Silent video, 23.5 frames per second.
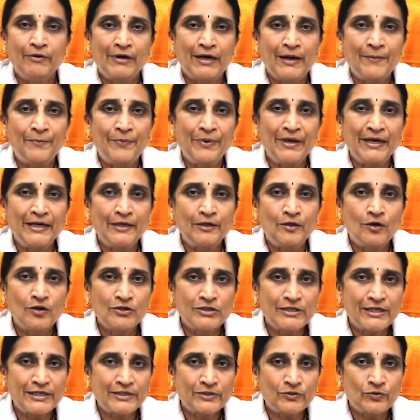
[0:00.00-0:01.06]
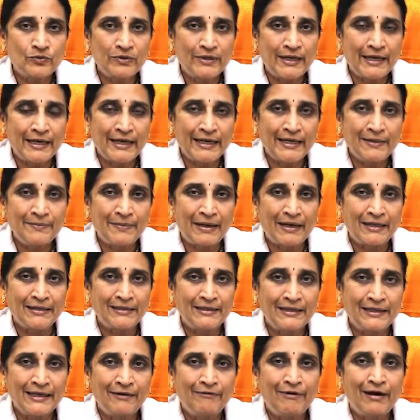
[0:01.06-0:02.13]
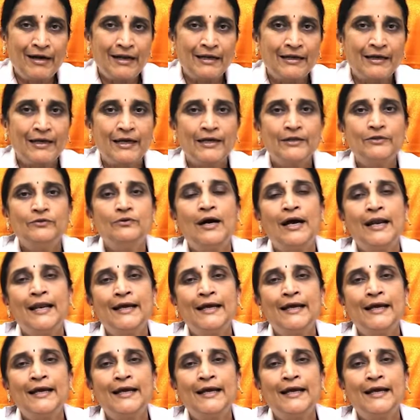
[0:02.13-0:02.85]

ఒకప్పుడు ఇంట్లో చేసుకుంటే కానీ మనం తినేవాళ్ళం కాదు